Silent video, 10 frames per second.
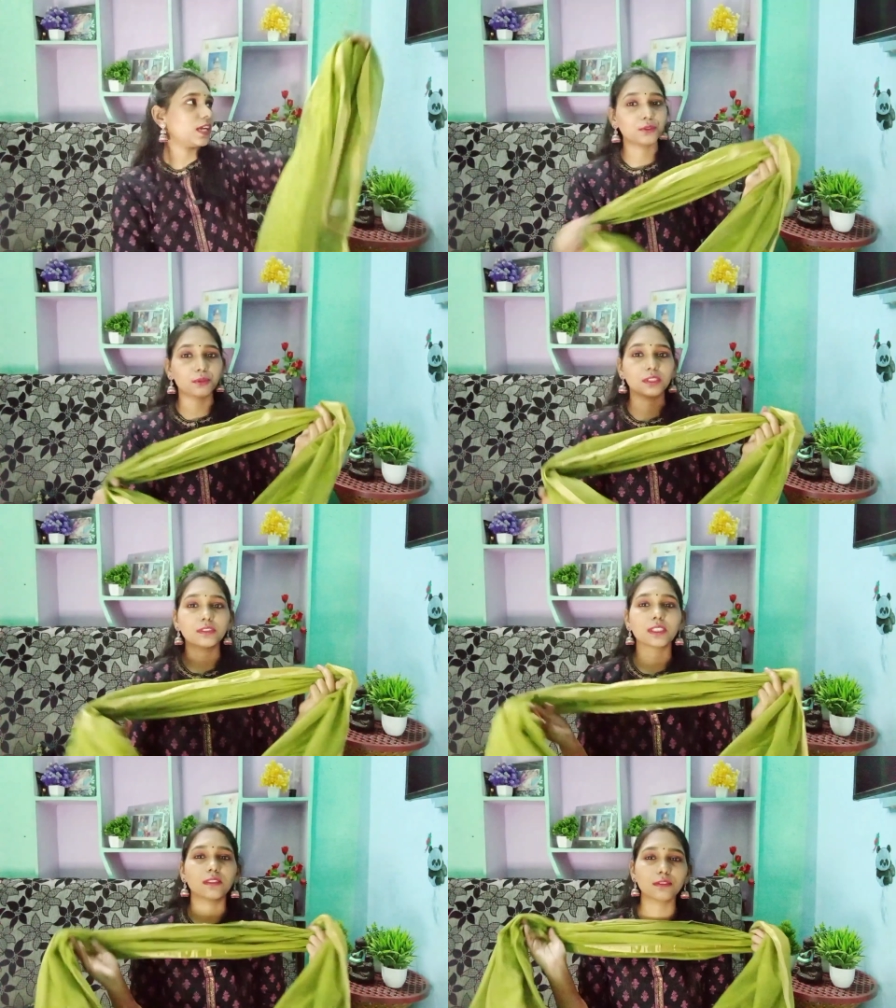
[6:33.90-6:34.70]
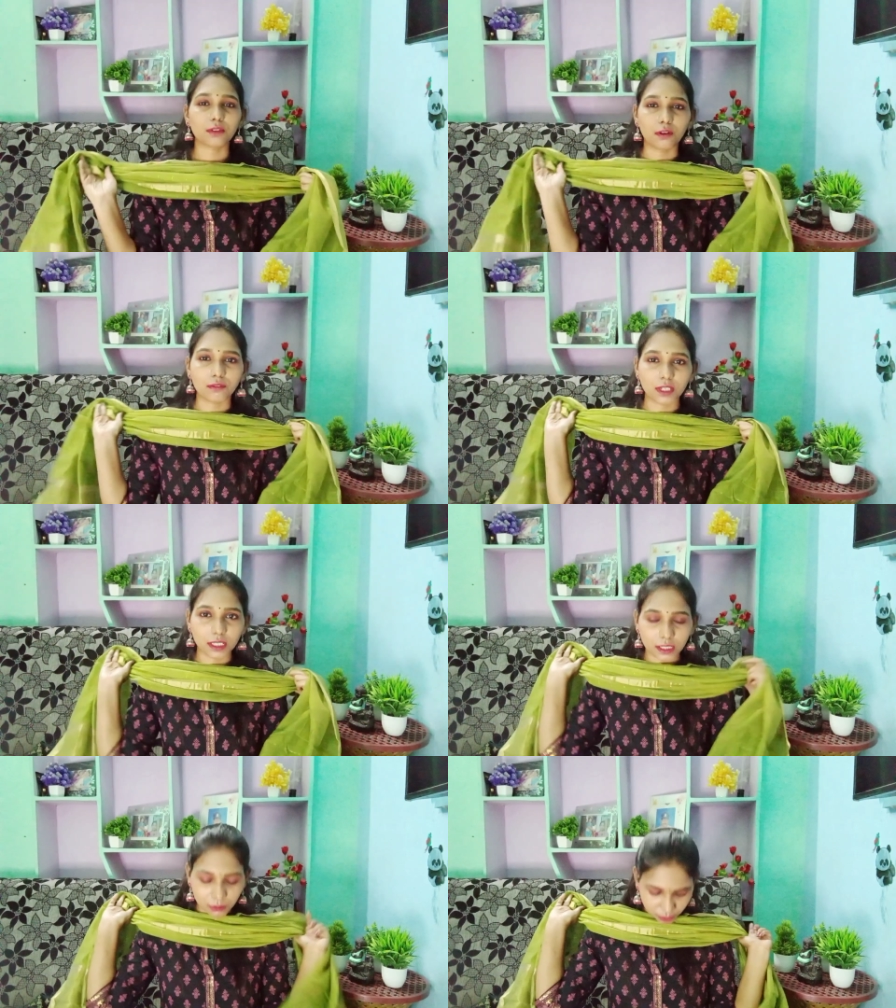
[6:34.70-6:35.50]
సో చూడొచ్చు ఎంత
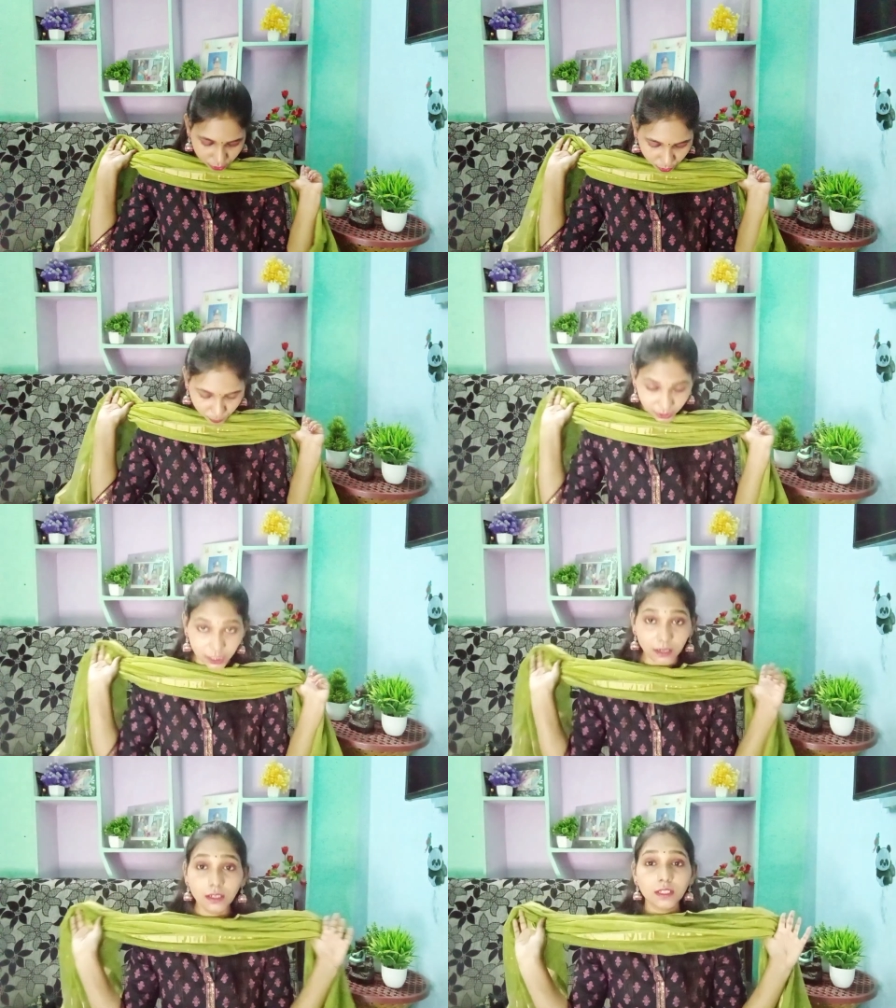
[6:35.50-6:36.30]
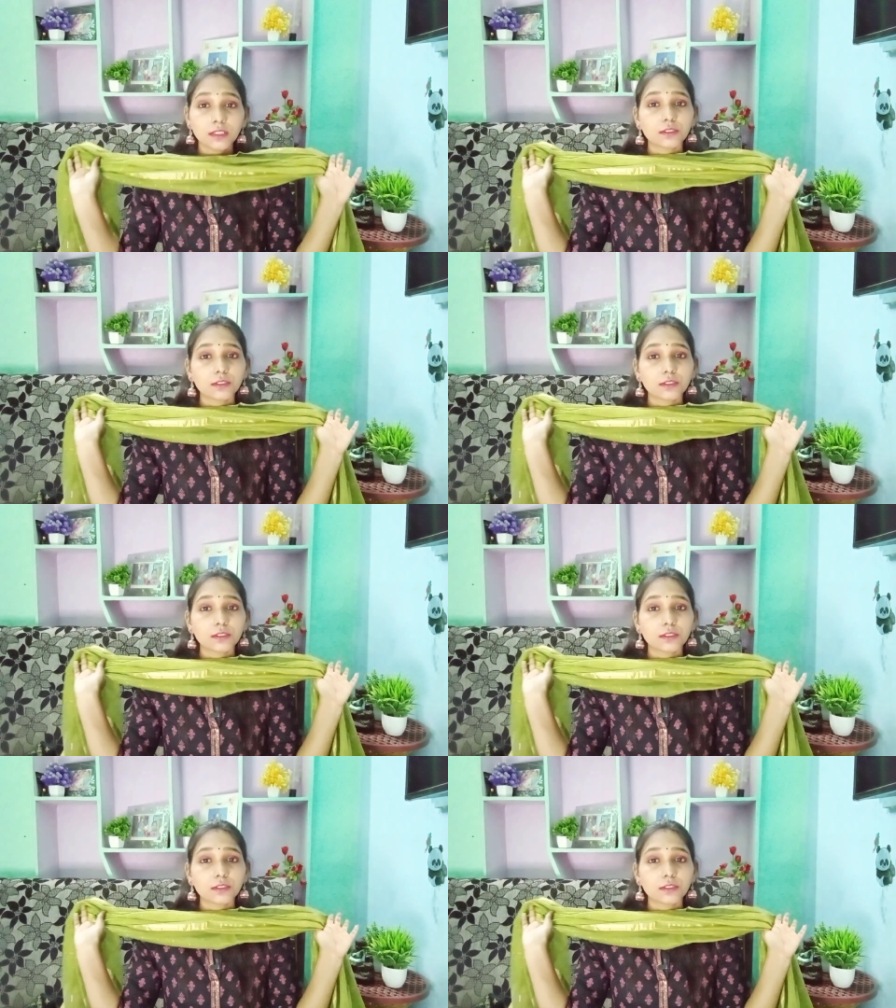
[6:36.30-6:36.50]
సాఫ్ట్గా అయితే ఉందో దుప్పట్టా